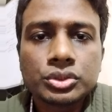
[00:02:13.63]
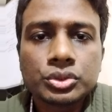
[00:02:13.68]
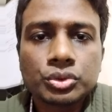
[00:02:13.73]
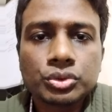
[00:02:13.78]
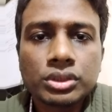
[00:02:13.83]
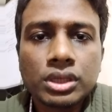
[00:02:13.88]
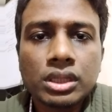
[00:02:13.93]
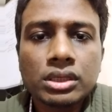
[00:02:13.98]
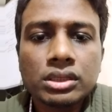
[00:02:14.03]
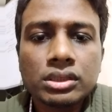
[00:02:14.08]

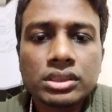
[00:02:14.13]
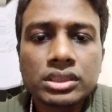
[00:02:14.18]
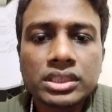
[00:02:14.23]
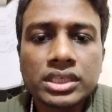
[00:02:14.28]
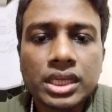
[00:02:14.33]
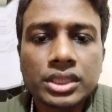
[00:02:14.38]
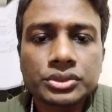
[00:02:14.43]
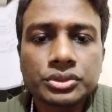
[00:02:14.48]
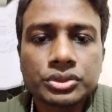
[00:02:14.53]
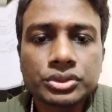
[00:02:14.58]
টোটাল
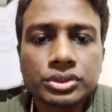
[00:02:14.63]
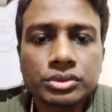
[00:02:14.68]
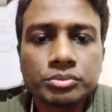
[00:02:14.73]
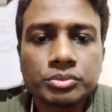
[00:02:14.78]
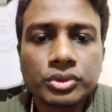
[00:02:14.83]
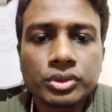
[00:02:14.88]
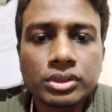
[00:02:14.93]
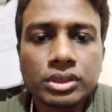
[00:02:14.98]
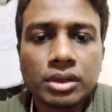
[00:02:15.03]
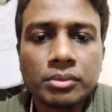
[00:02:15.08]
গ্রাজুয়েশন
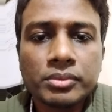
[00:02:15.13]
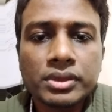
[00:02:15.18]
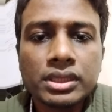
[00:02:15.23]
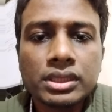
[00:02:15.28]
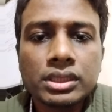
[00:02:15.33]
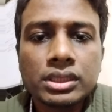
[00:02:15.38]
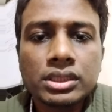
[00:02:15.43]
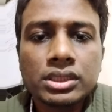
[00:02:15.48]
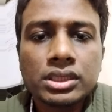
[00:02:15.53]
প্রোগ্রামে